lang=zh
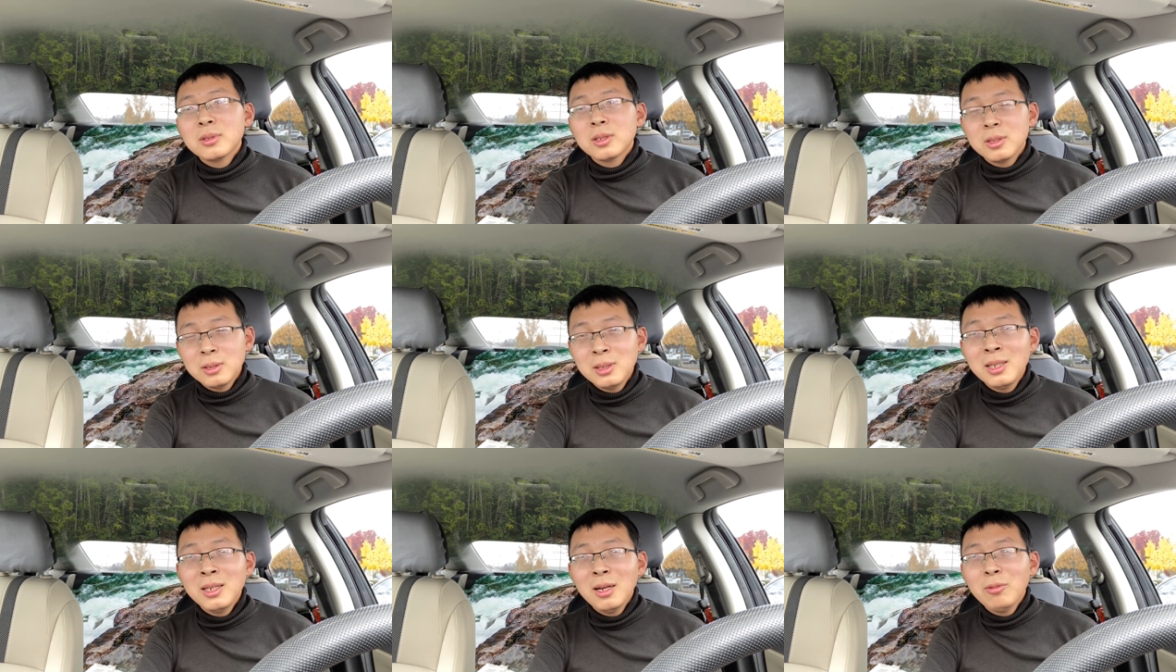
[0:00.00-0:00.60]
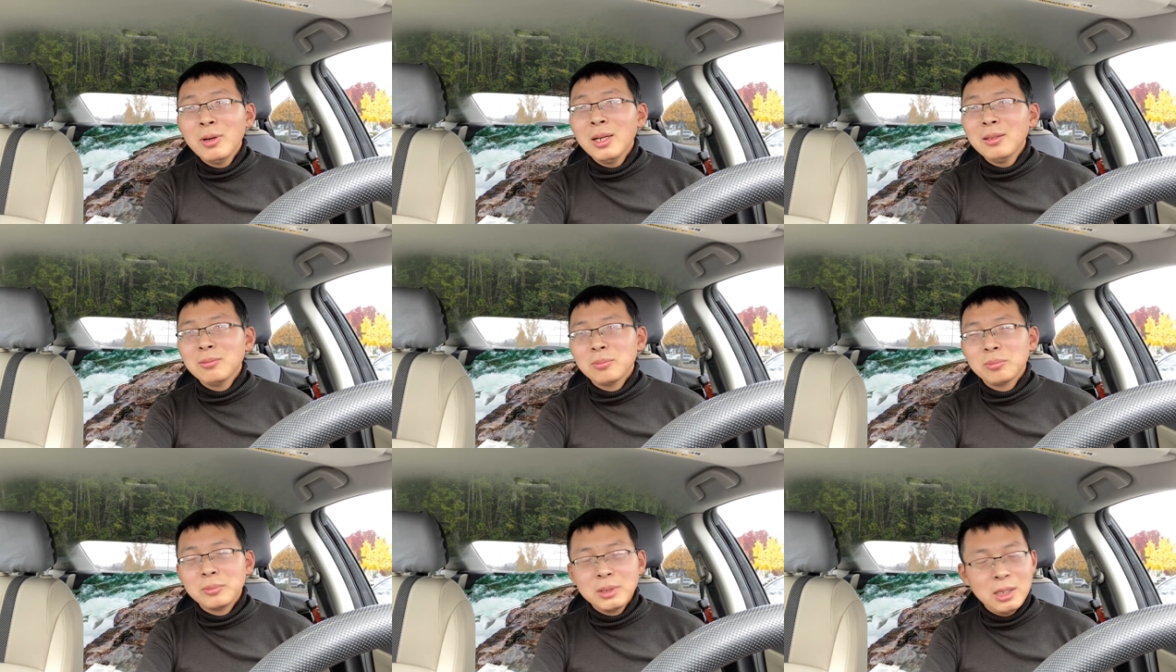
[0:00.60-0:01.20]
你认为？
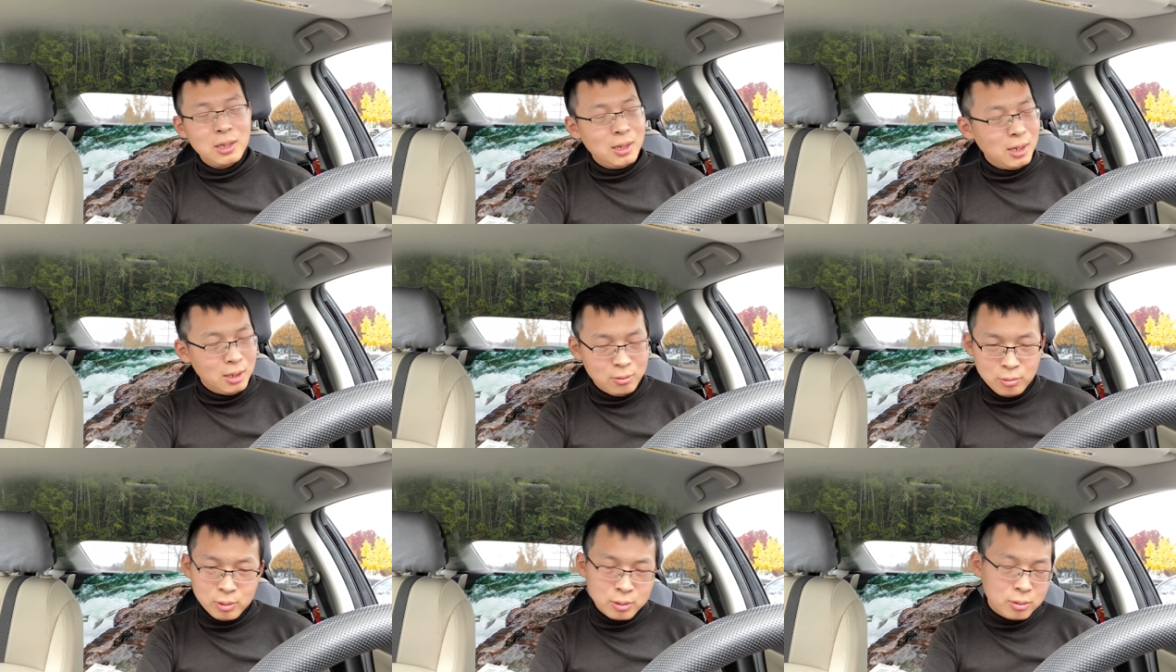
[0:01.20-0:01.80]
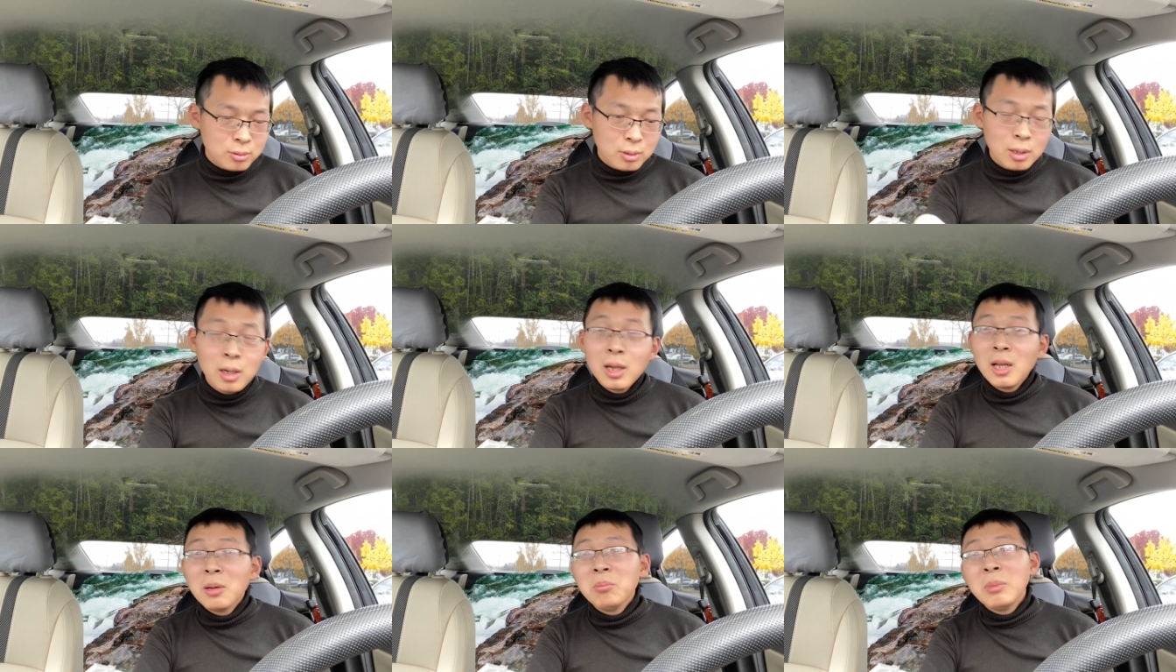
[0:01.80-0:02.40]
哎，我这
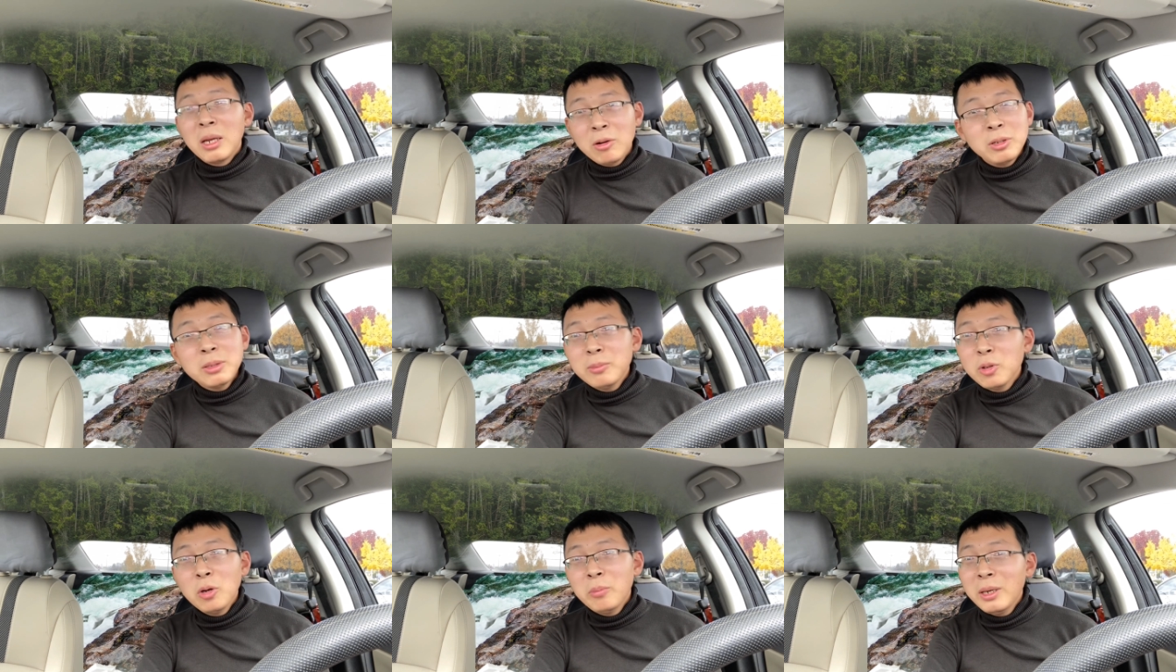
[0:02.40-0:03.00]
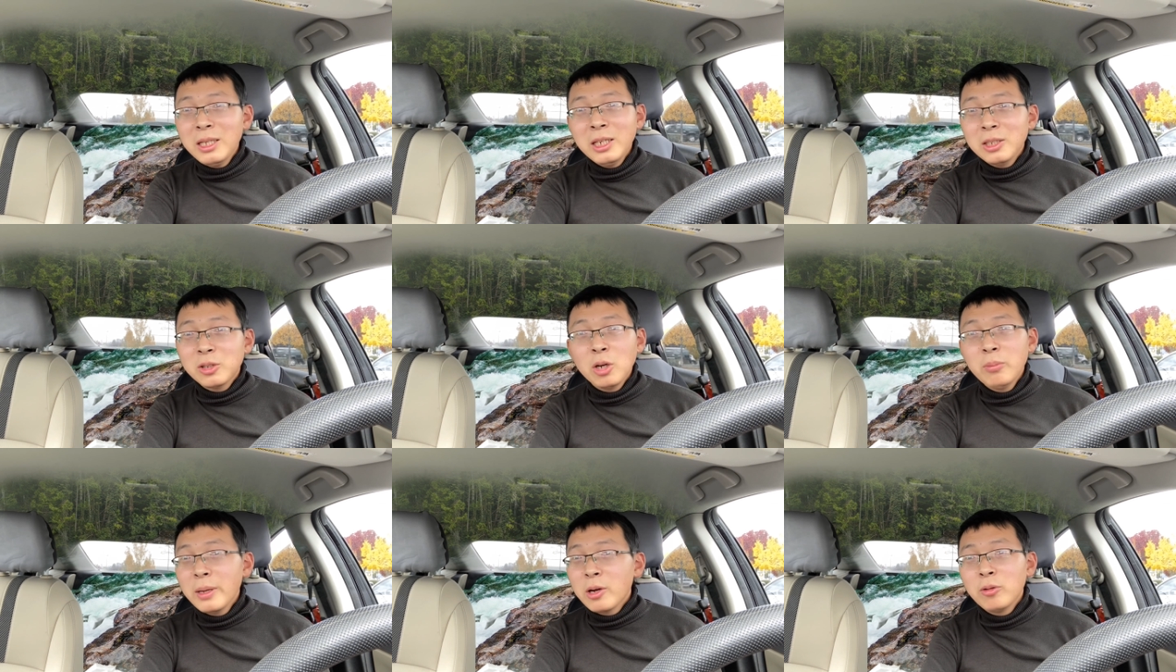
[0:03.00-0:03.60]
美国这么多媒体
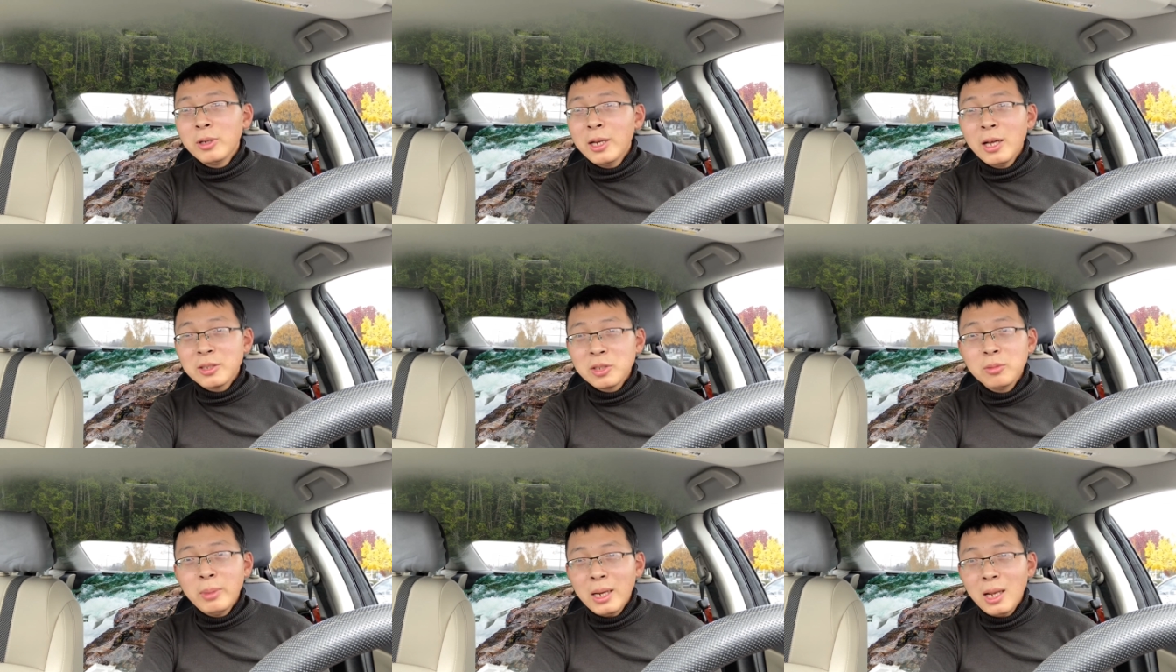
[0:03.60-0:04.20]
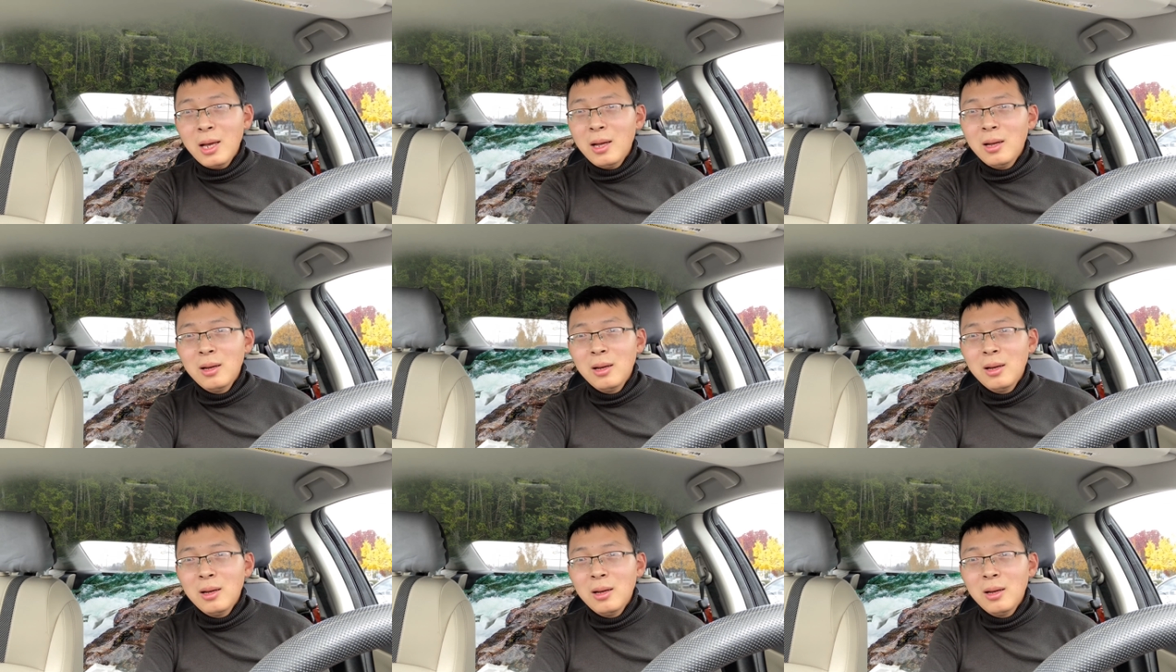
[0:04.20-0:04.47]
都被共产党收买了。